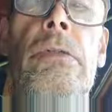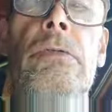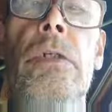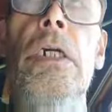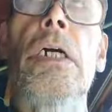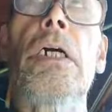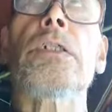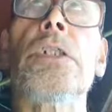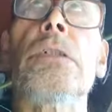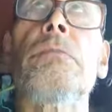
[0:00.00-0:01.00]
上が
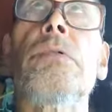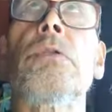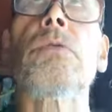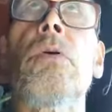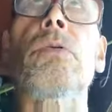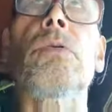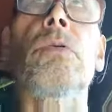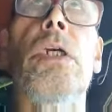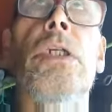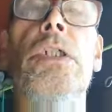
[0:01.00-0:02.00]
シンプルノート
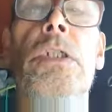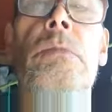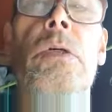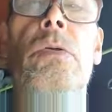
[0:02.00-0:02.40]
で記事ま